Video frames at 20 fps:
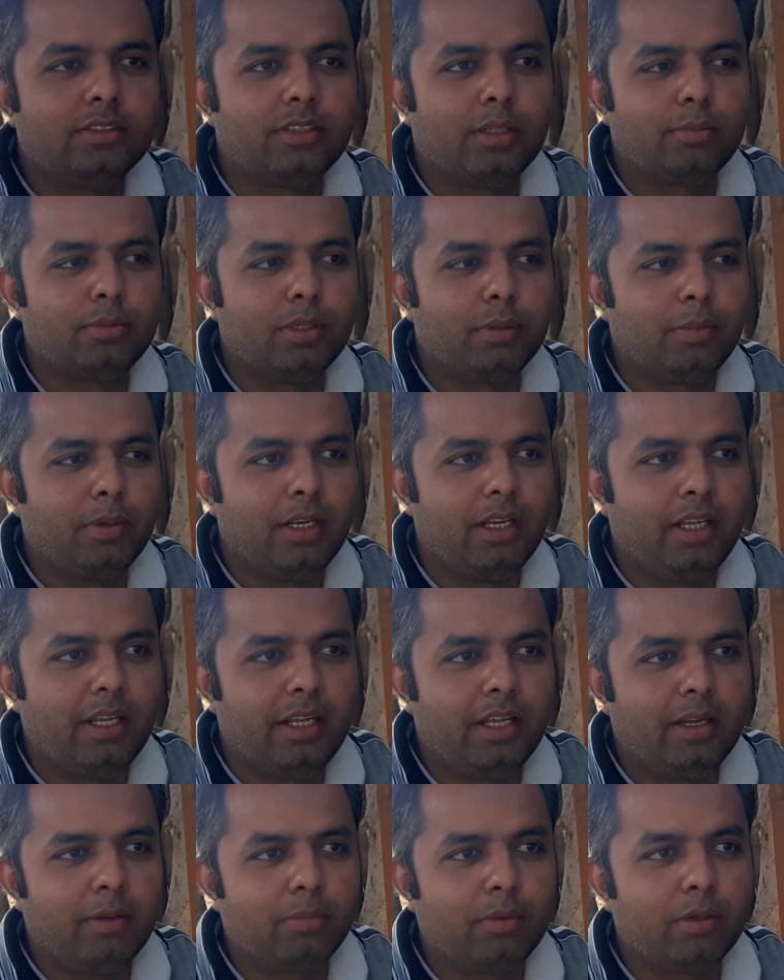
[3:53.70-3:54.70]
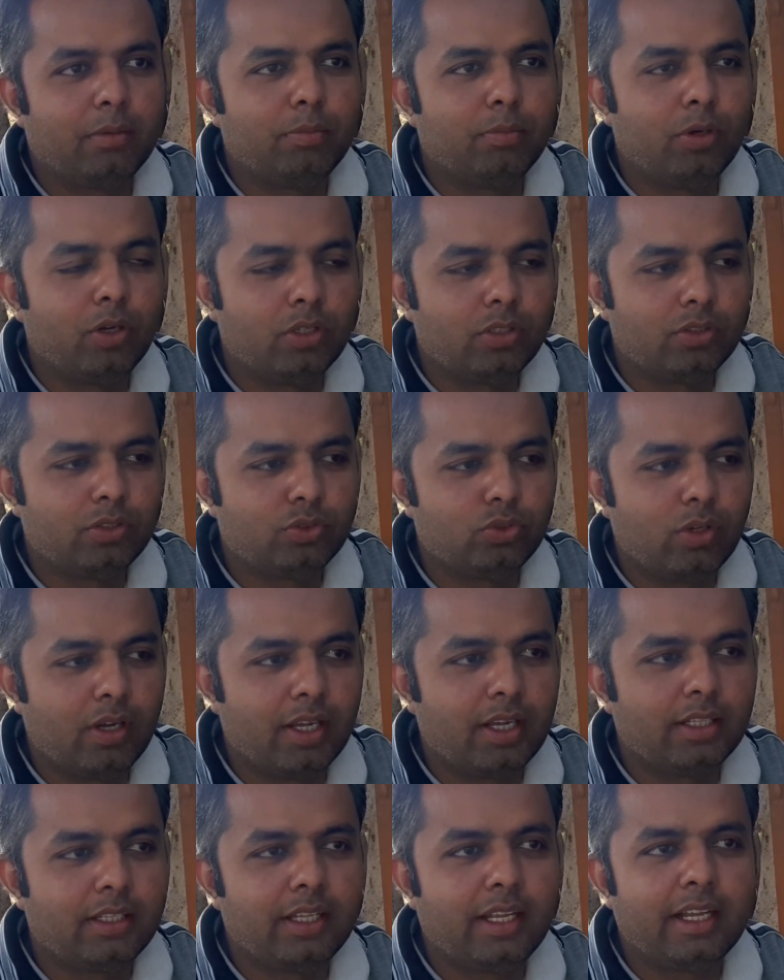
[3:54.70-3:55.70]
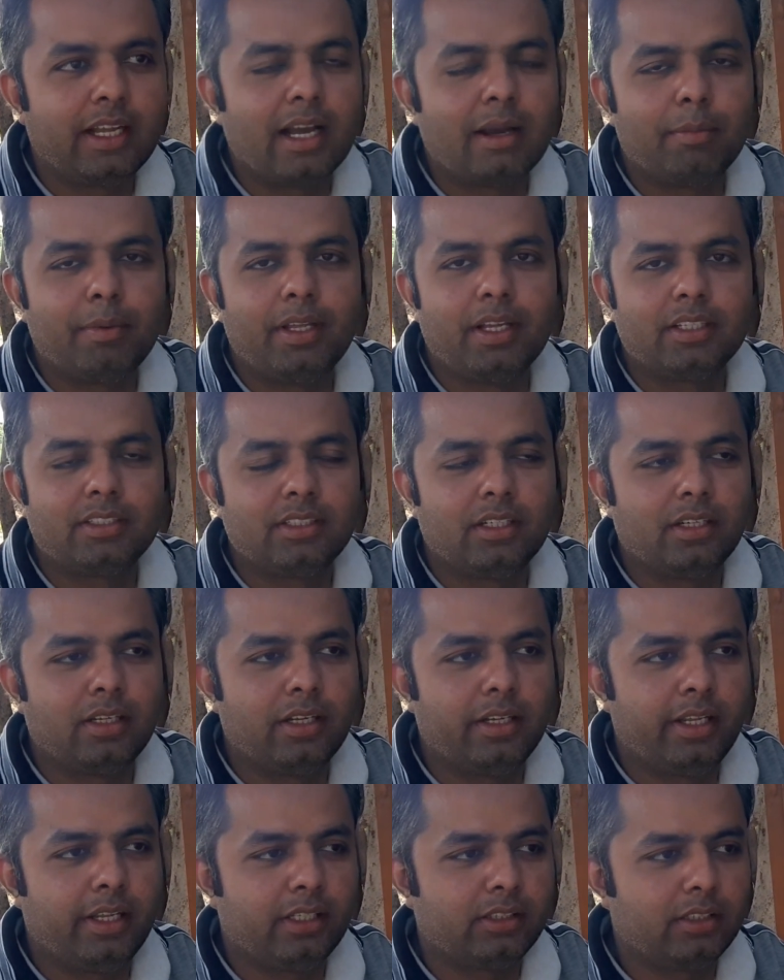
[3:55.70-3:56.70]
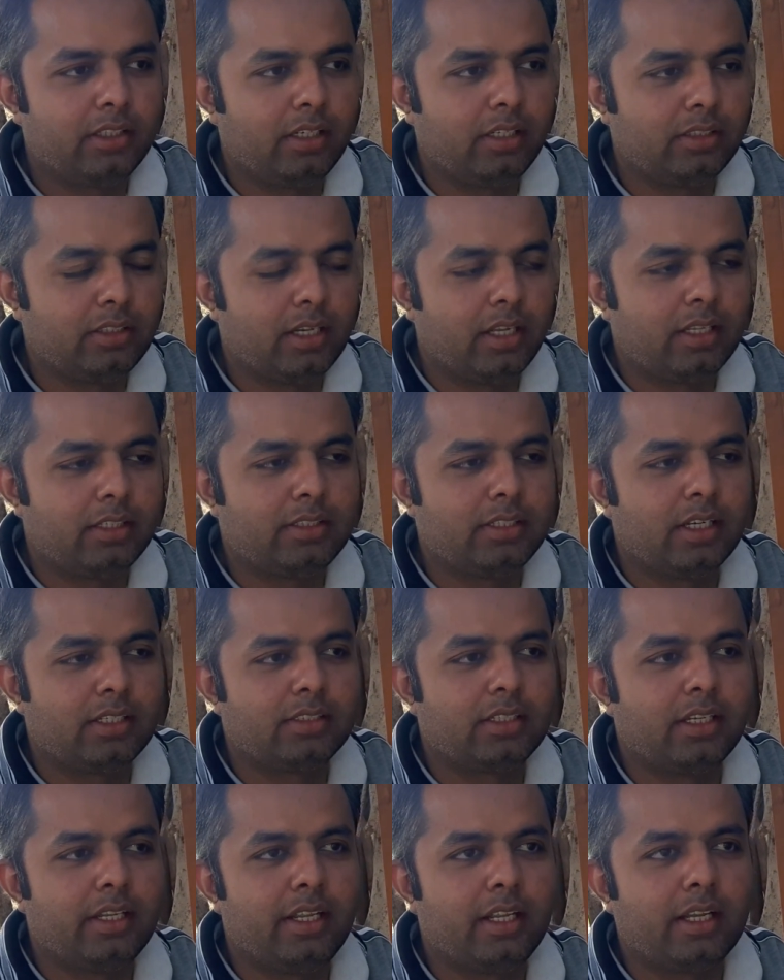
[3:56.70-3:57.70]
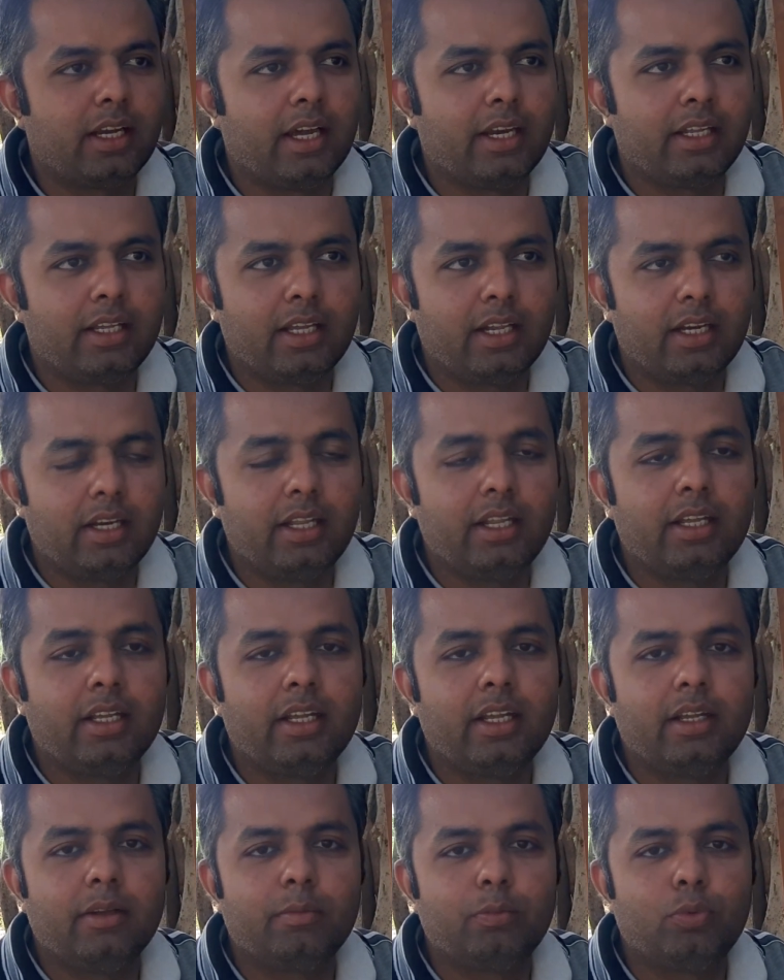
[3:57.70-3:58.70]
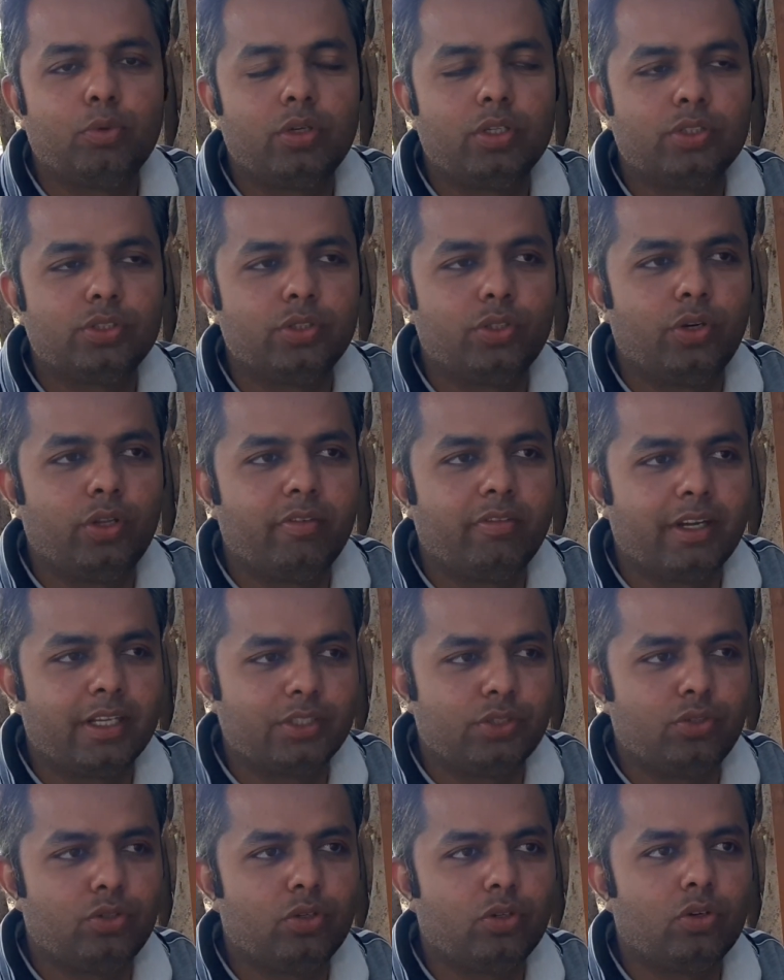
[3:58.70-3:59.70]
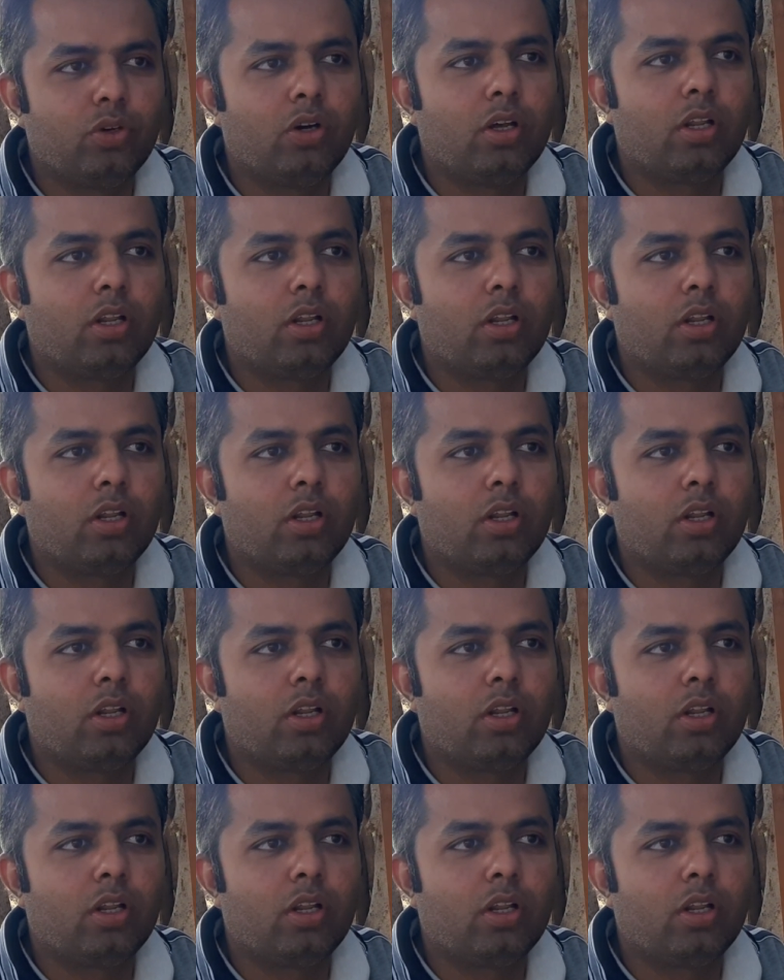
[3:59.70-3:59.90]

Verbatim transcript: सबसे पहले आपका बहुत स्वागत है कि आप ये ऐसा एक तर, इतना अच्छा सा ये कार्य कर रहे हैं कि पूरे सिरोही वासियों को